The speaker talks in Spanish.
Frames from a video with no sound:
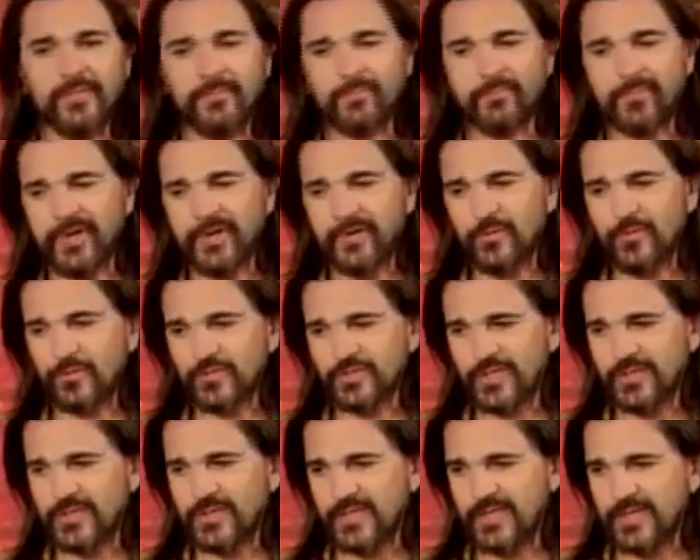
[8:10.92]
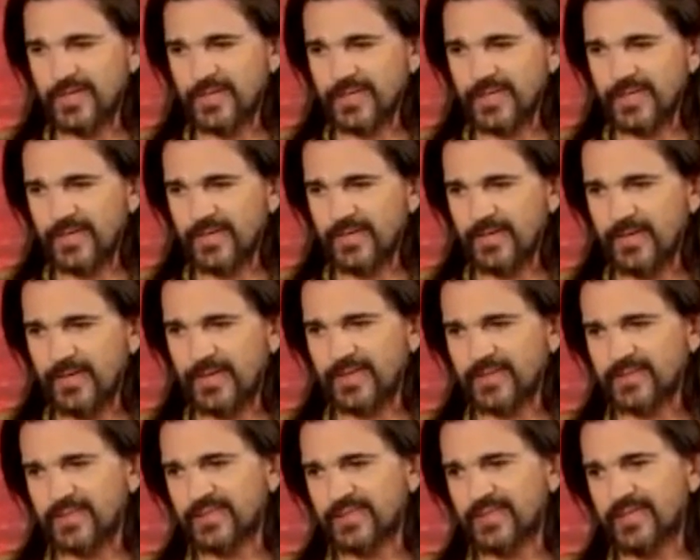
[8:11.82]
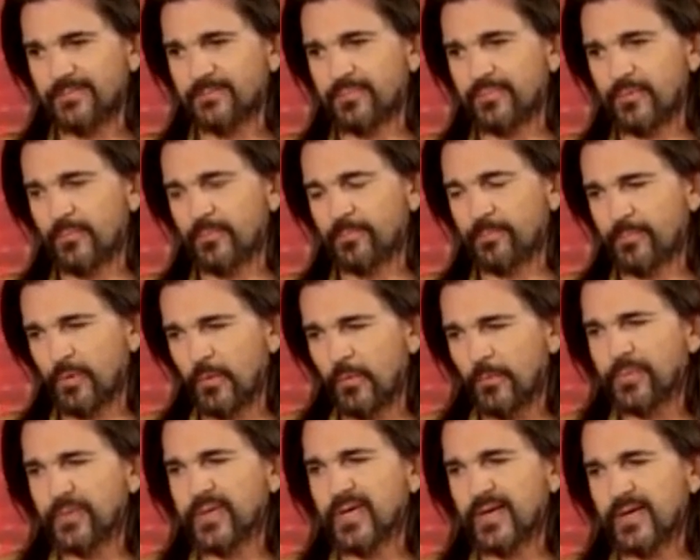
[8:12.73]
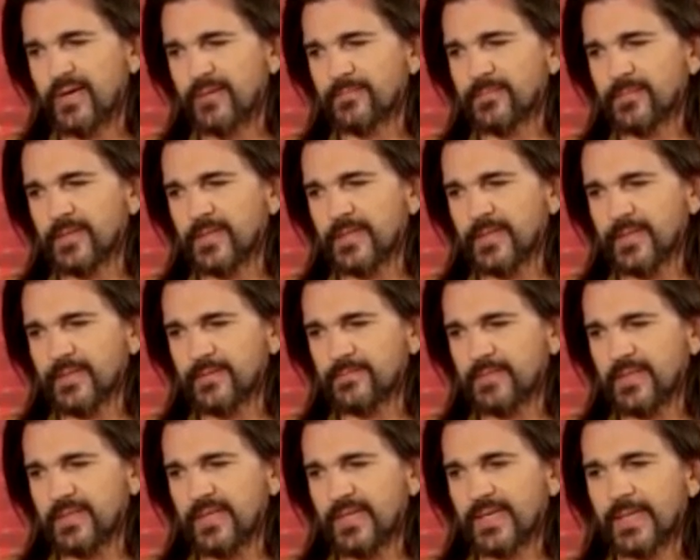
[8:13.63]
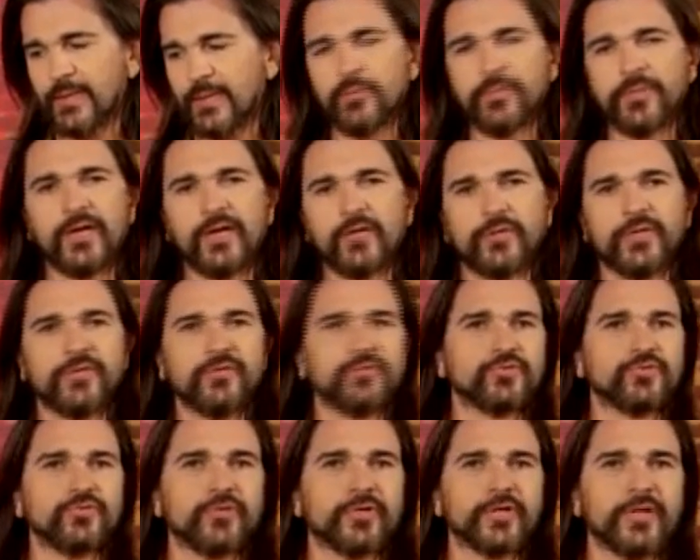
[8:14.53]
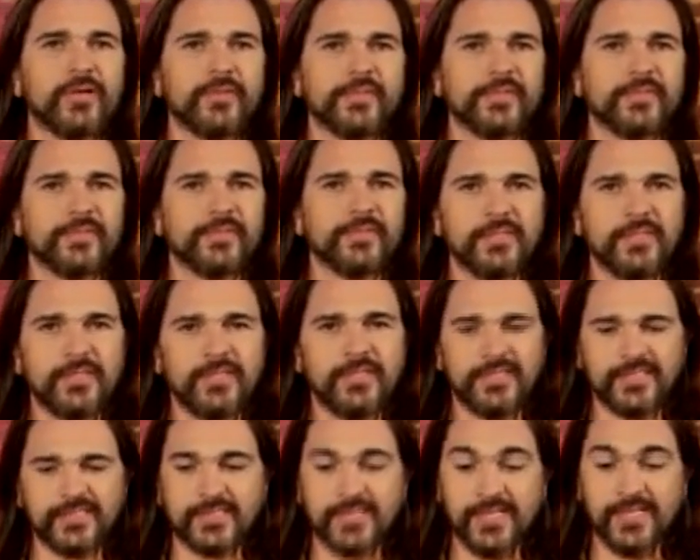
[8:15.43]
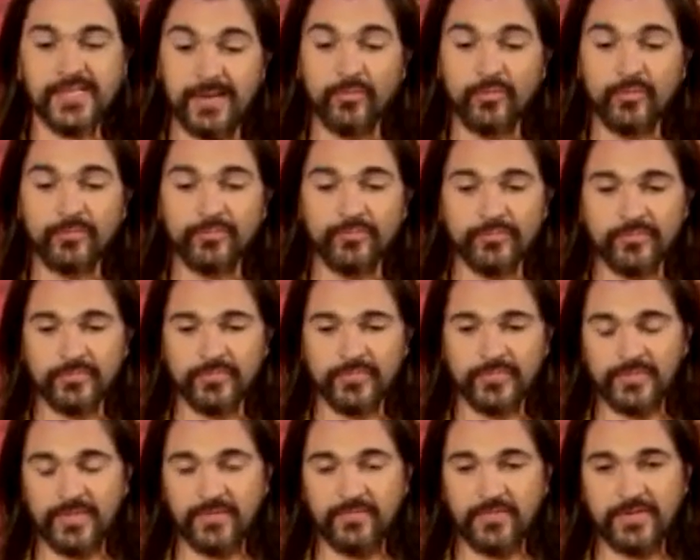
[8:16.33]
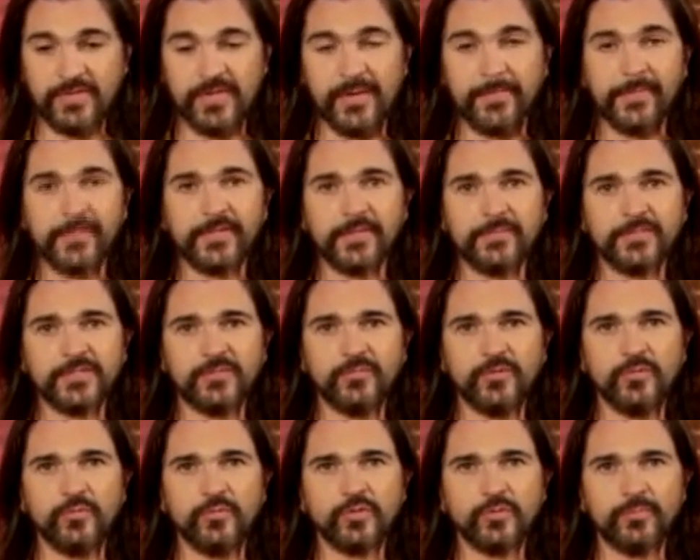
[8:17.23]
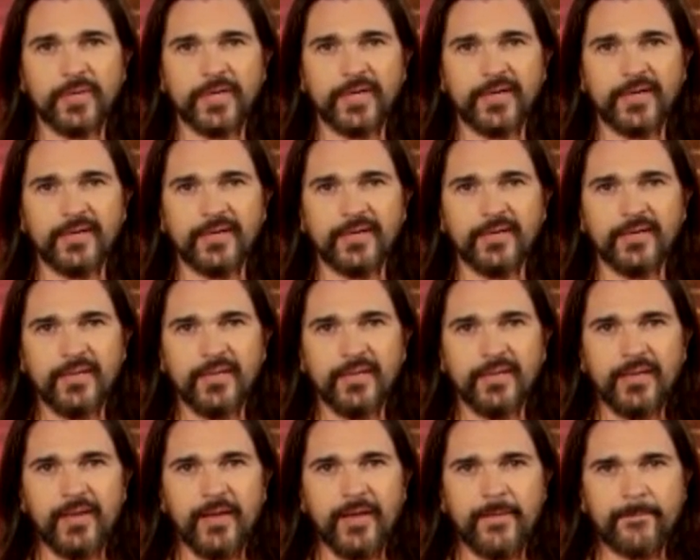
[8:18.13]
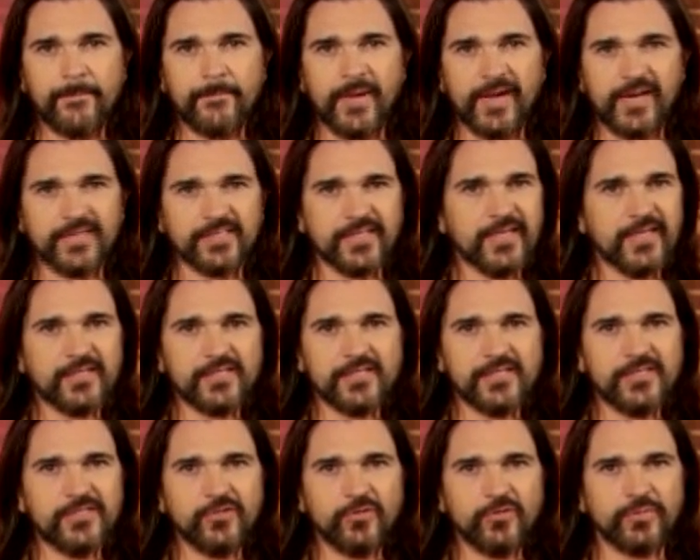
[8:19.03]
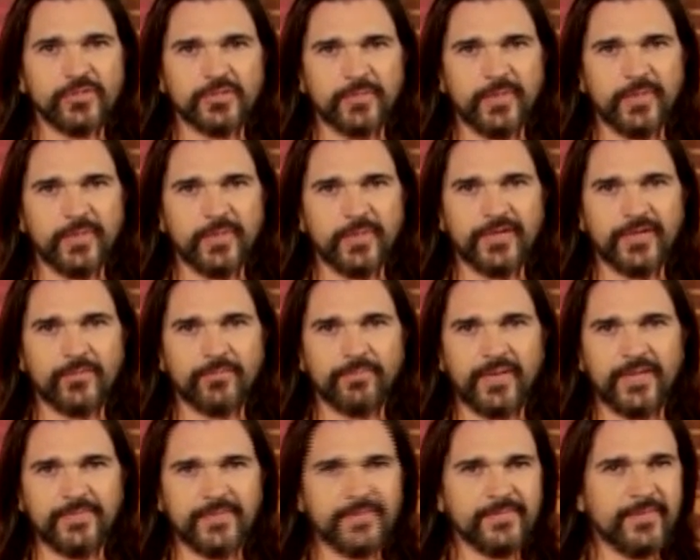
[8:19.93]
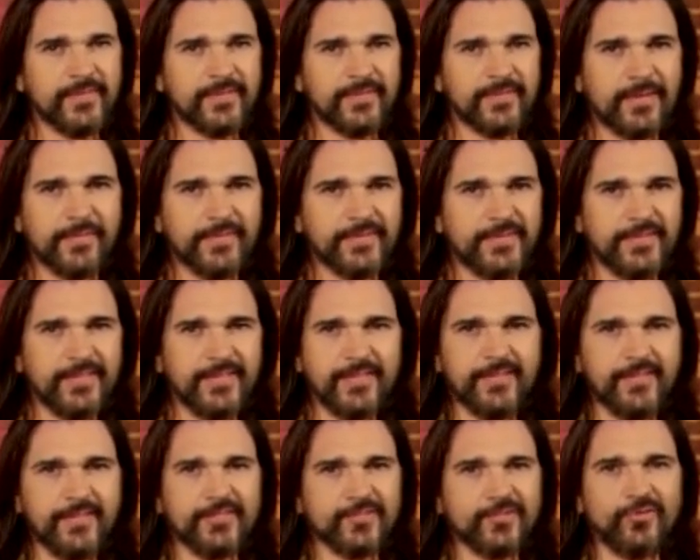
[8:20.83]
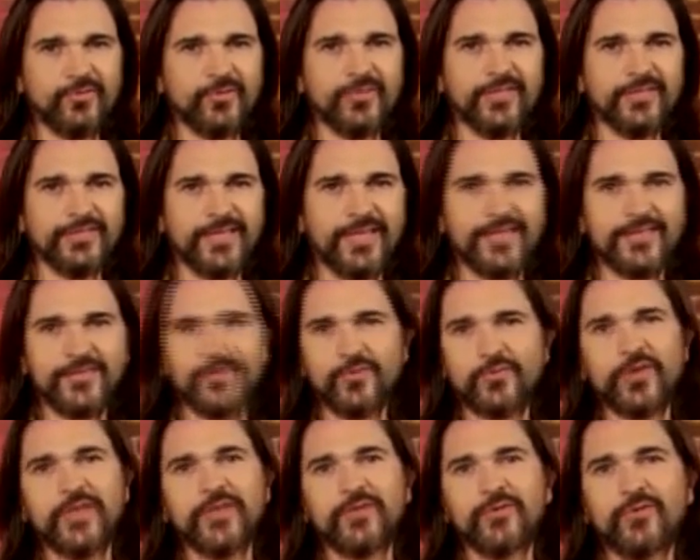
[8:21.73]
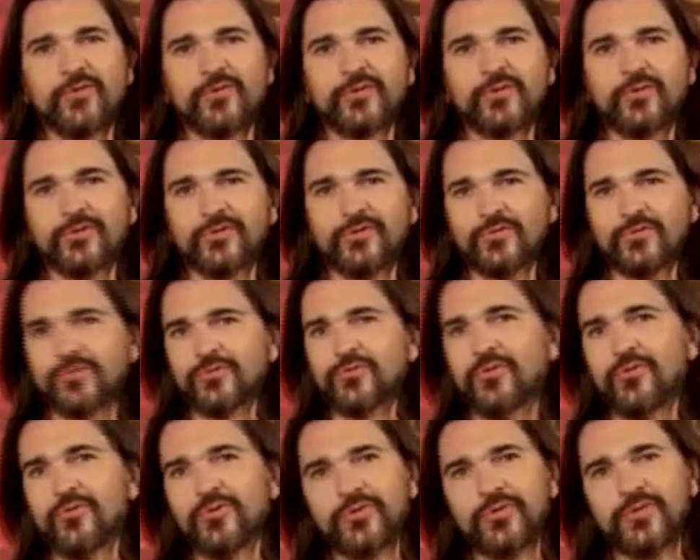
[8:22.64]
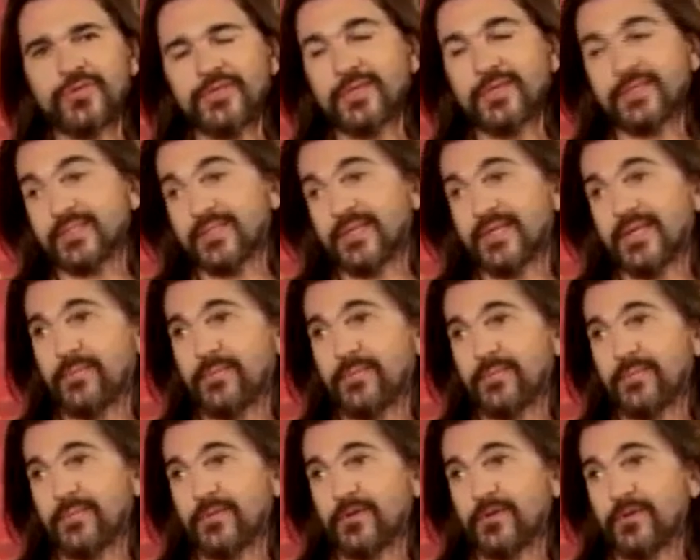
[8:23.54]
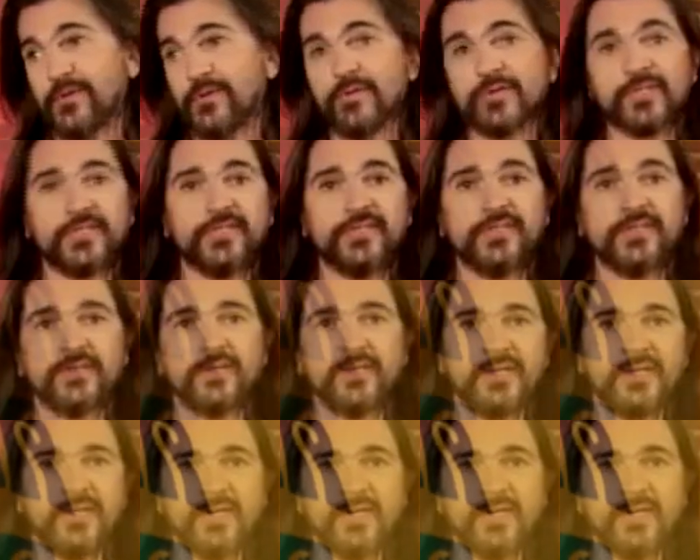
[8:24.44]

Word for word: Pero sentía que en la esencia propia eh, tenía que volver a lo que yo soy realmente. Y este álbum definitivamente me sirvió mucho para, para ese ejercicio, pues para, para entender realmente que eso es lo que de ahí yo vengo, es lo que yo soy y ese es el camino a seguir.